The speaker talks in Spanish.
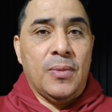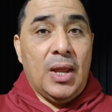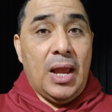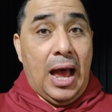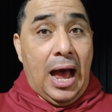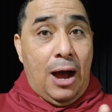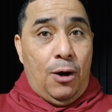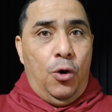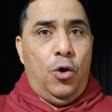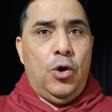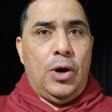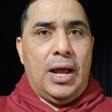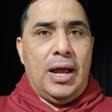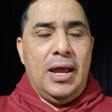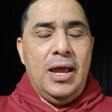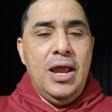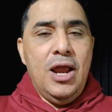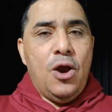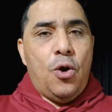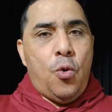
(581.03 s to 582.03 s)
Ahora,
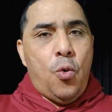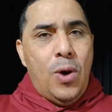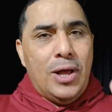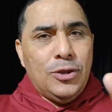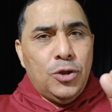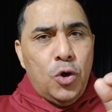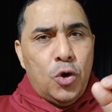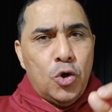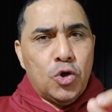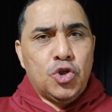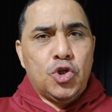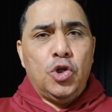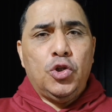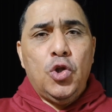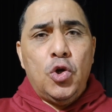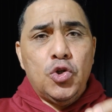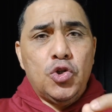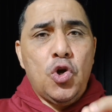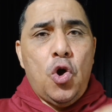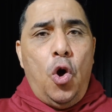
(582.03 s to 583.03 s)
cuando
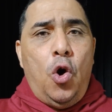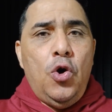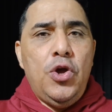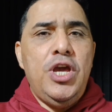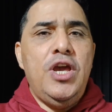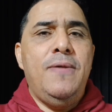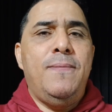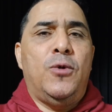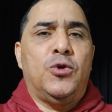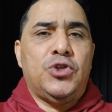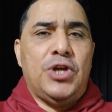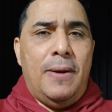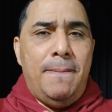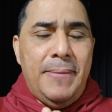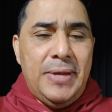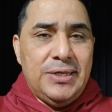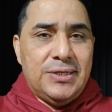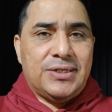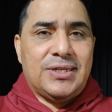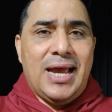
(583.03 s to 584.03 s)
nosotros oímos el
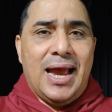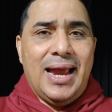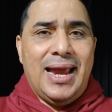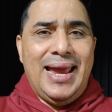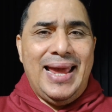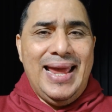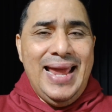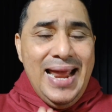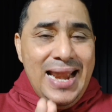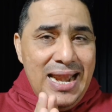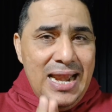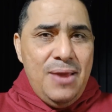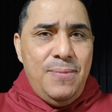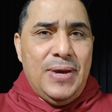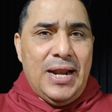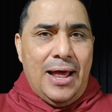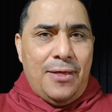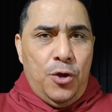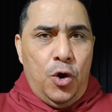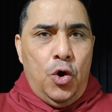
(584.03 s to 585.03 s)
mensaje
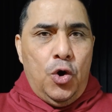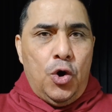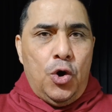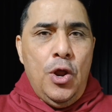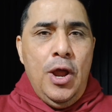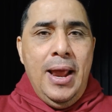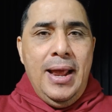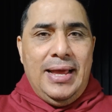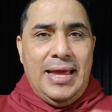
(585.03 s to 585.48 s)
liberador